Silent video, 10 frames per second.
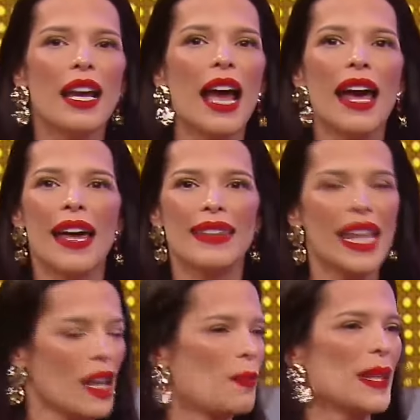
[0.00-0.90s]

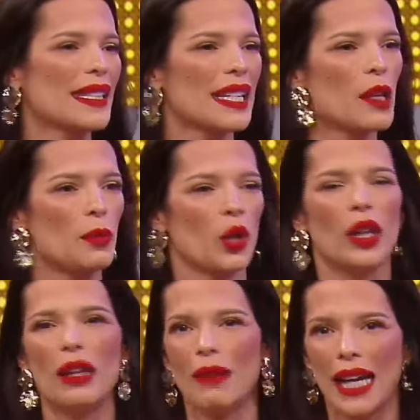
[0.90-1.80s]
desde el principio,
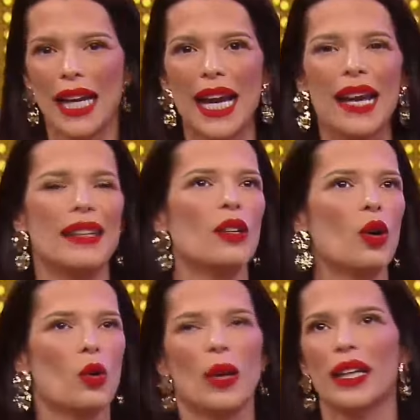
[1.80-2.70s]
Di
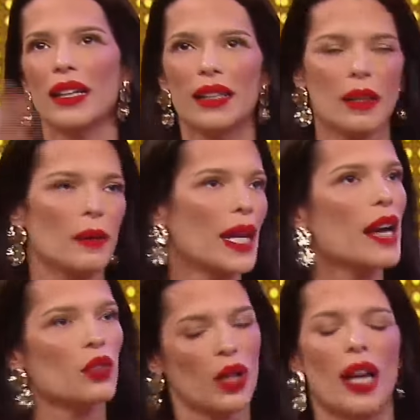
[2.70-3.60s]
Valerio, Joaquín
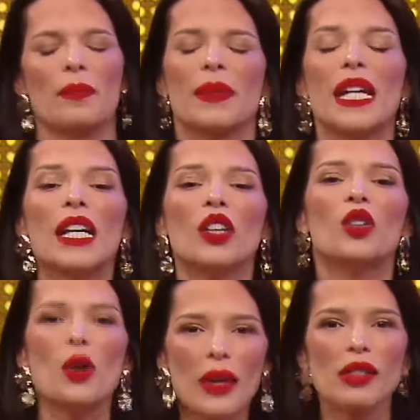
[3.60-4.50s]
Riviero, o sea,
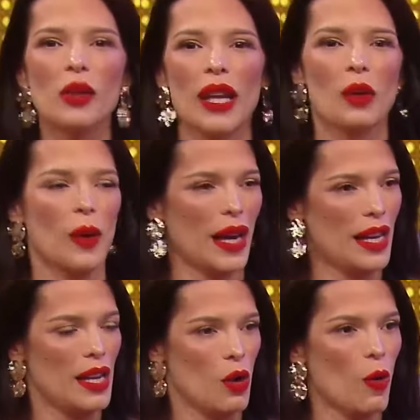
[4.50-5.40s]
todo eso quedó
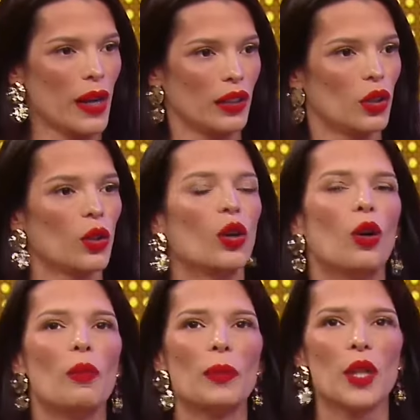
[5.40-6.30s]
ahí. Cuando
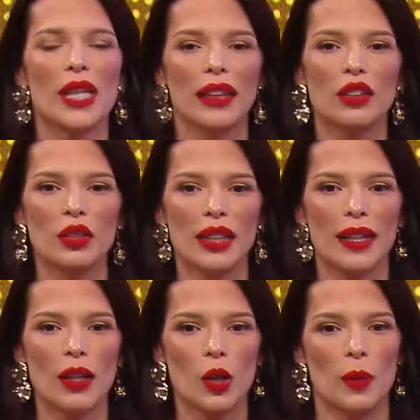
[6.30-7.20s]
un proyecto
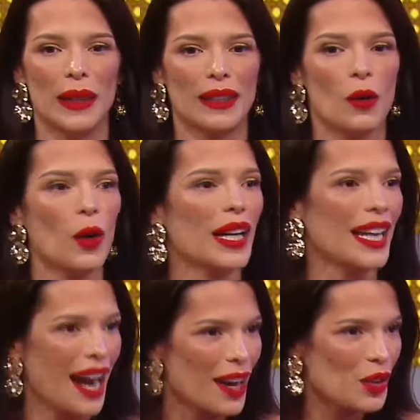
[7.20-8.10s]
tiene los objetivos
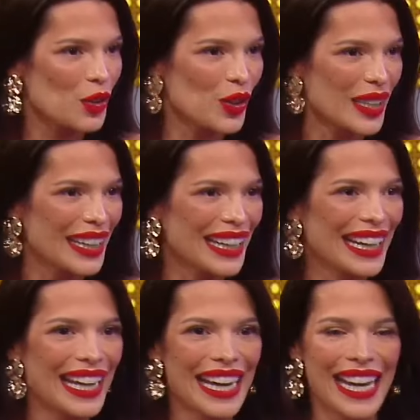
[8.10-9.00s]
claros
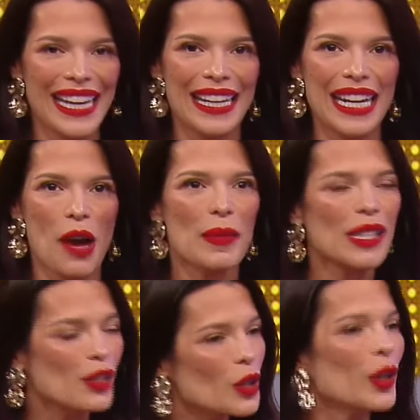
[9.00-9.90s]
y la
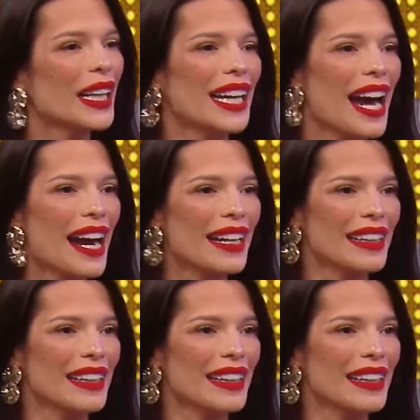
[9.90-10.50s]
misión clara,